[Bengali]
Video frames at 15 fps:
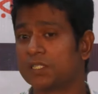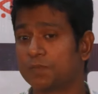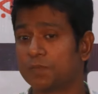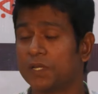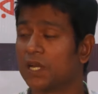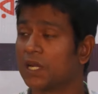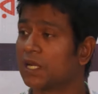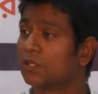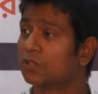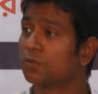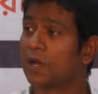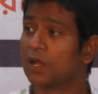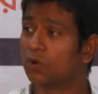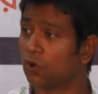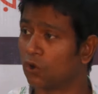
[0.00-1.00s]
স্পিনাররা কিন্তু
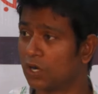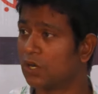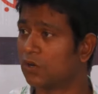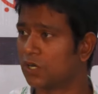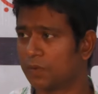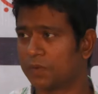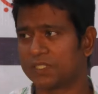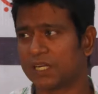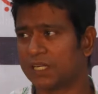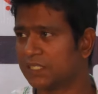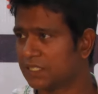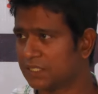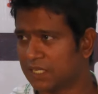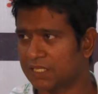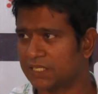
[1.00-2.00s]
ভালো অলরাউন্ডার আমরা জানি
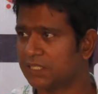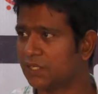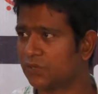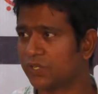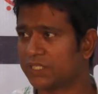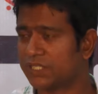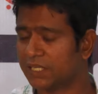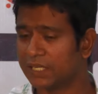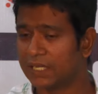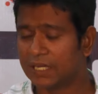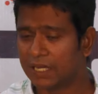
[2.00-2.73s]
যে জাদেজা রয়েছে